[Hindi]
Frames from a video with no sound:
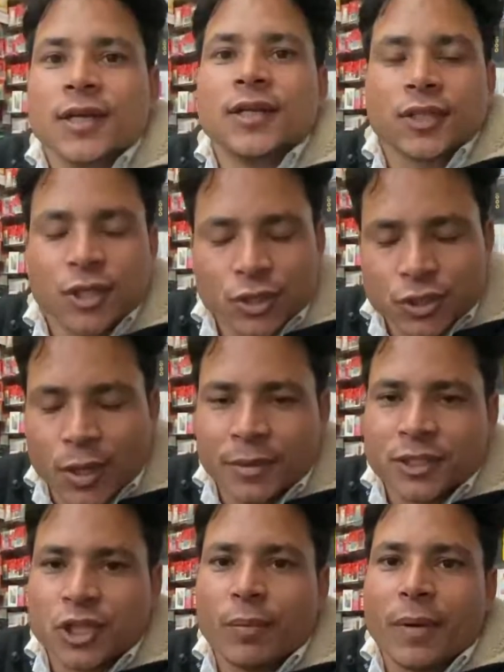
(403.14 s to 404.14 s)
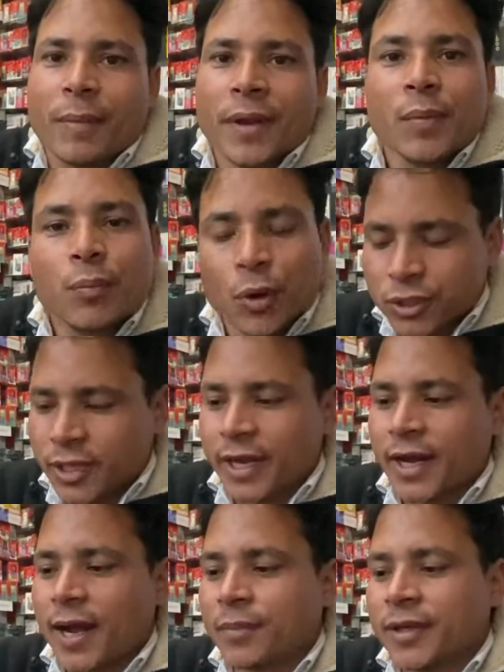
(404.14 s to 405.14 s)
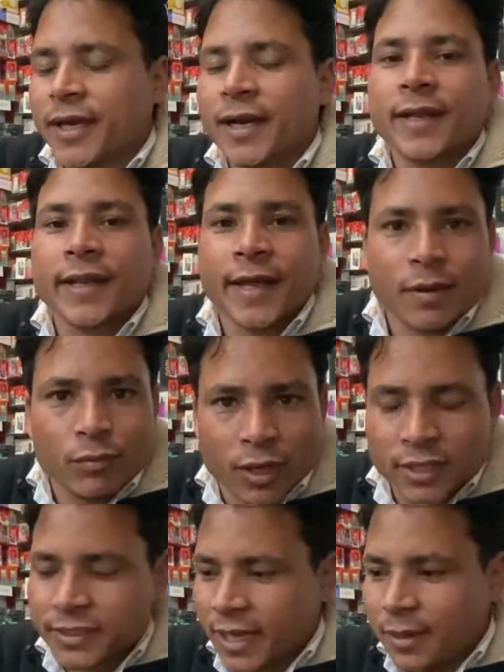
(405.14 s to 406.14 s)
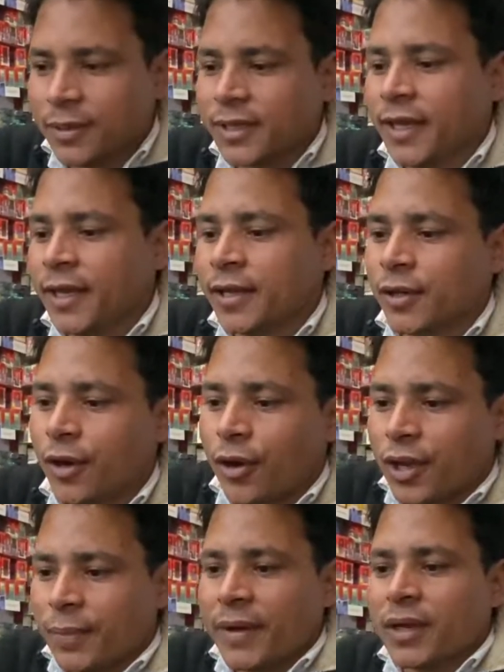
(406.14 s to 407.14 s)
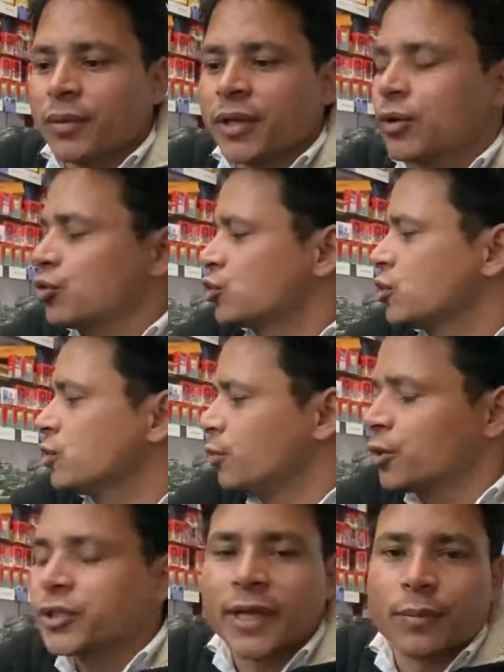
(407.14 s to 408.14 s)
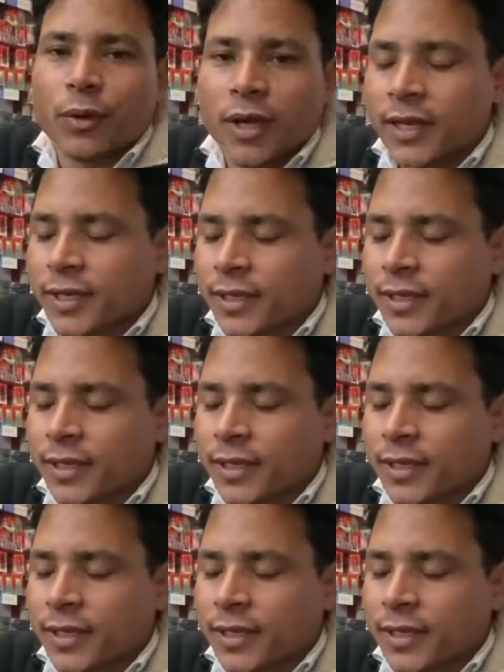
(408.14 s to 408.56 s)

तो दोस्तों अपनी शॉप हमने बहुत सारा काम किया नए मोबाइल सेल भी किए और रिपेयरिंग भी किए कुछ बहुत सारे मोबाइल